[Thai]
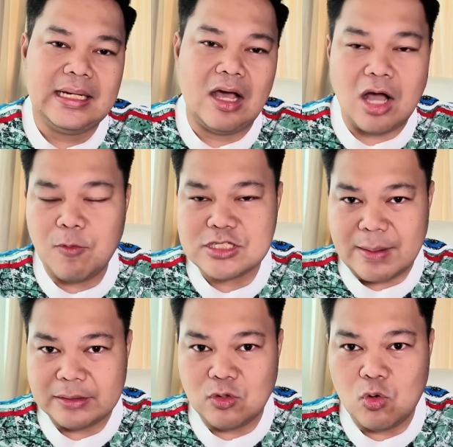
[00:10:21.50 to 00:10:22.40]
แล้วก็ผู้
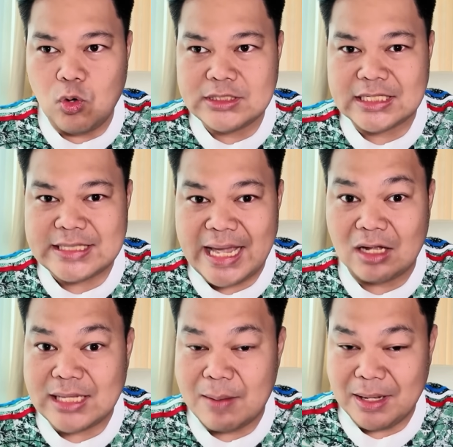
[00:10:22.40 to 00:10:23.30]
สาประตูควรจะใช้
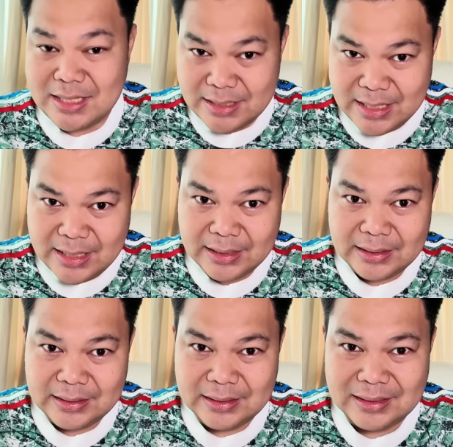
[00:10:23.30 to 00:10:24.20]
อัลไทบายินดี
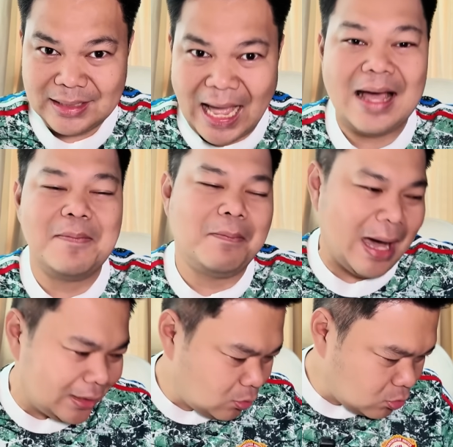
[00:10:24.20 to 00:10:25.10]
อ่ะ
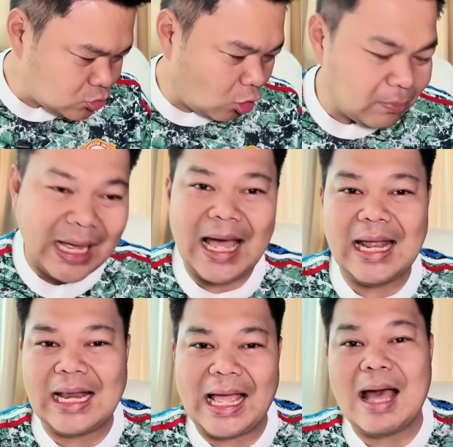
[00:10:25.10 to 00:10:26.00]
มาดูโฉมหน้า
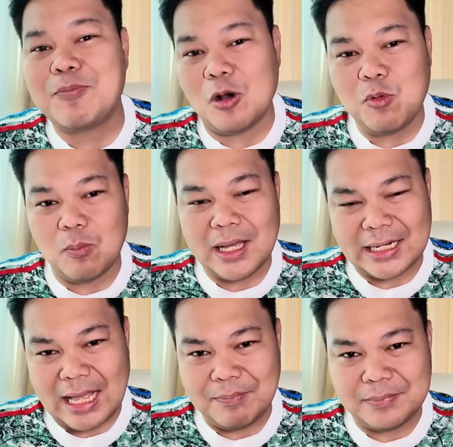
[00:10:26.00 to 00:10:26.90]
ไลน์อัพของผม
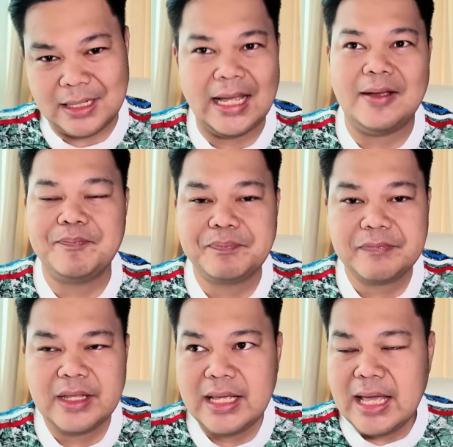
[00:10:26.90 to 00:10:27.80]
กันครับนะฮะ
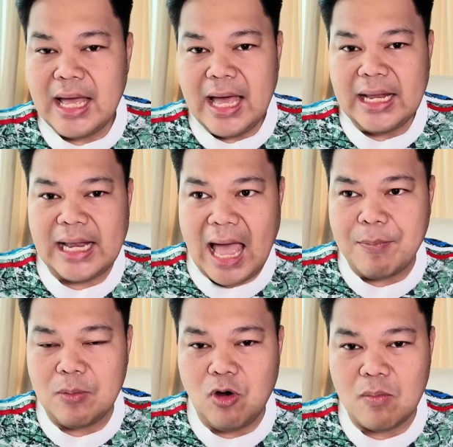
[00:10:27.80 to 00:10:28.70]
ไลน์
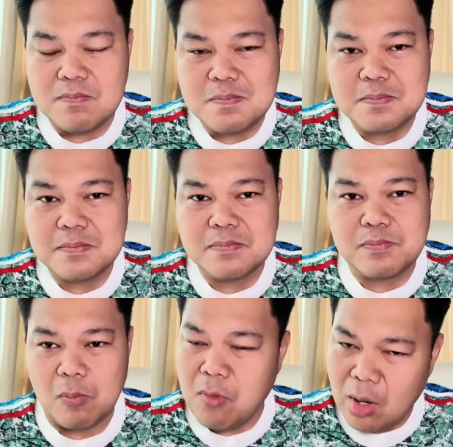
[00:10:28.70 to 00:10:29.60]
อัพของ
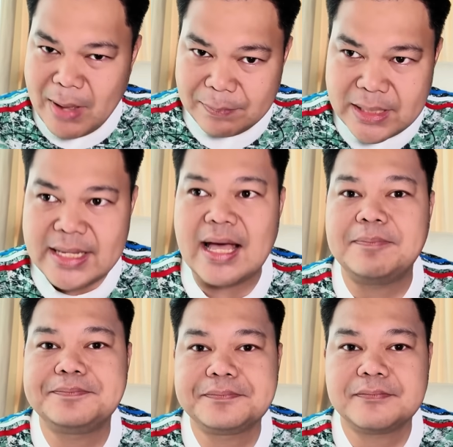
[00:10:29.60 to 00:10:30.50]
ผมมองแบบนี้ครับ